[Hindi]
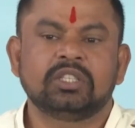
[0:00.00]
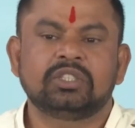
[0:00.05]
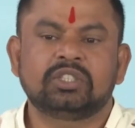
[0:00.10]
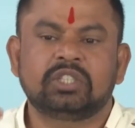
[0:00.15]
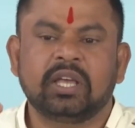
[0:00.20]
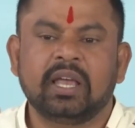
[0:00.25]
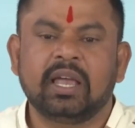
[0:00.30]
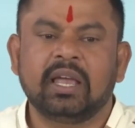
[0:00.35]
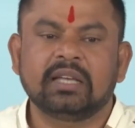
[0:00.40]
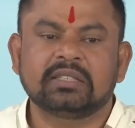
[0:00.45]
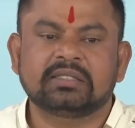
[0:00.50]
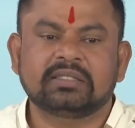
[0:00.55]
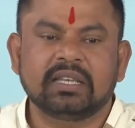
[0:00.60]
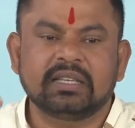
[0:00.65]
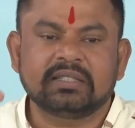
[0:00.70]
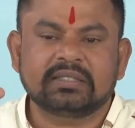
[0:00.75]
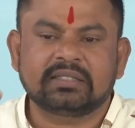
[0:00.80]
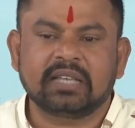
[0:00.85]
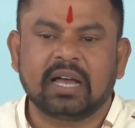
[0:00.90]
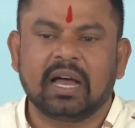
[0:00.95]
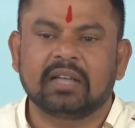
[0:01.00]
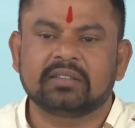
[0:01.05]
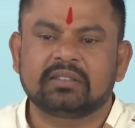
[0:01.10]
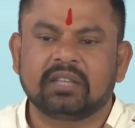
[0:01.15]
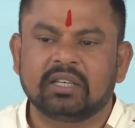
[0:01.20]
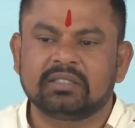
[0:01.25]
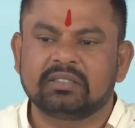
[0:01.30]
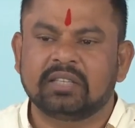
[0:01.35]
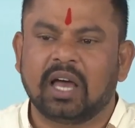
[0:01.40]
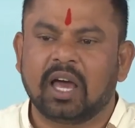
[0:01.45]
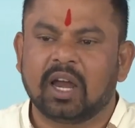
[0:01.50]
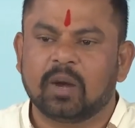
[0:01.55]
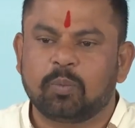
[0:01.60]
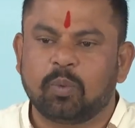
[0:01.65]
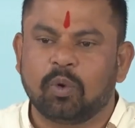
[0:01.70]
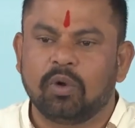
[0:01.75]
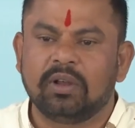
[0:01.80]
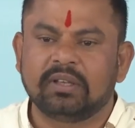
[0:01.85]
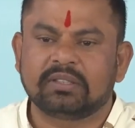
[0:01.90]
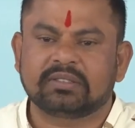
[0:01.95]
छः से सात हज़ार
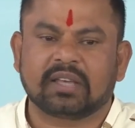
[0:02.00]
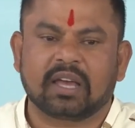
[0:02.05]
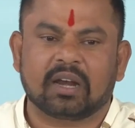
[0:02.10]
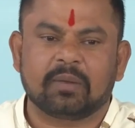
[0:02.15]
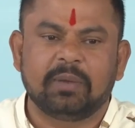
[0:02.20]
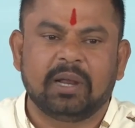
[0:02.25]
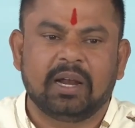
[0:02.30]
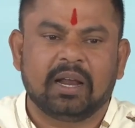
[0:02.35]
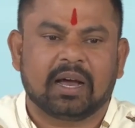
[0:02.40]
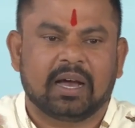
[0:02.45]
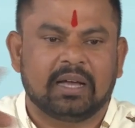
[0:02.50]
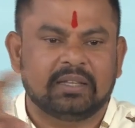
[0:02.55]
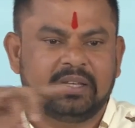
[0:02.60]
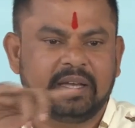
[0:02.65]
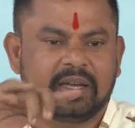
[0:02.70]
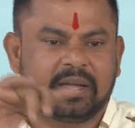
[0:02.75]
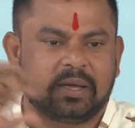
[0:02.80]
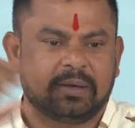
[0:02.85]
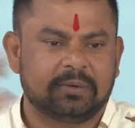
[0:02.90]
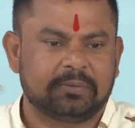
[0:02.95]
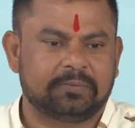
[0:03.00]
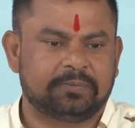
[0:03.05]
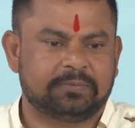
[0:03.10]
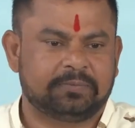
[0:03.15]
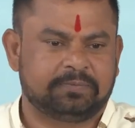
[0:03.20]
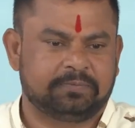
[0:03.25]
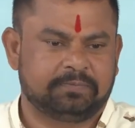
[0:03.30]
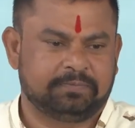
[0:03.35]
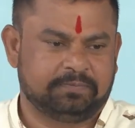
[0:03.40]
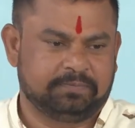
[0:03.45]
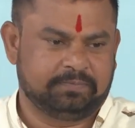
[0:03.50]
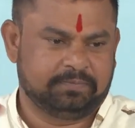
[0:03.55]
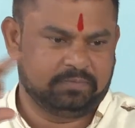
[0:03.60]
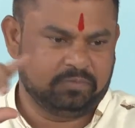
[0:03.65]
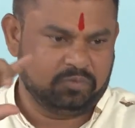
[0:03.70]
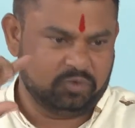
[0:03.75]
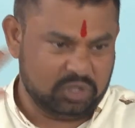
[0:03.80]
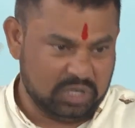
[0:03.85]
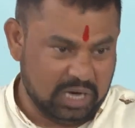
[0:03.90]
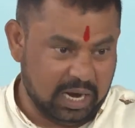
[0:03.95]
पुलिसकर्मी लगा दिए गए
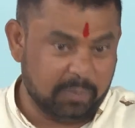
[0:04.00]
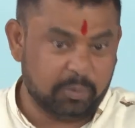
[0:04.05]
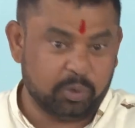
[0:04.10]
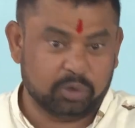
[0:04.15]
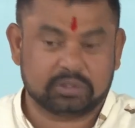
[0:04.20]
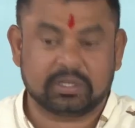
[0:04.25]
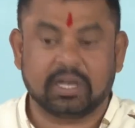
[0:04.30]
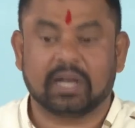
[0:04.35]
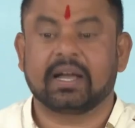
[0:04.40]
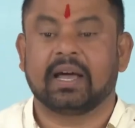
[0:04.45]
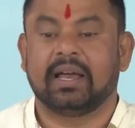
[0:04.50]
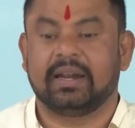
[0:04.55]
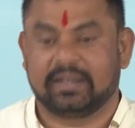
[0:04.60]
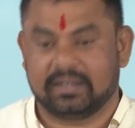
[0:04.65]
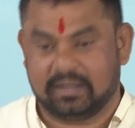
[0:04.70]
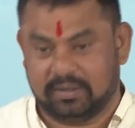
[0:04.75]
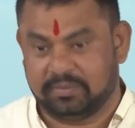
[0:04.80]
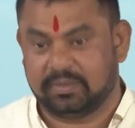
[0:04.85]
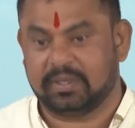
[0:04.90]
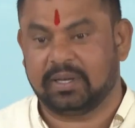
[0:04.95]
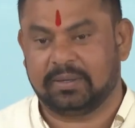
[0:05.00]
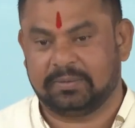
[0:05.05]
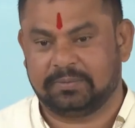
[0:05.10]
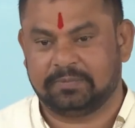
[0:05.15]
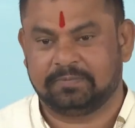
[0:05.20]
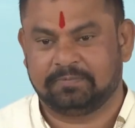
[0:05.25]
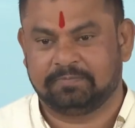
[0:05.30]
जहाँ पे उसका कार्यक्रम था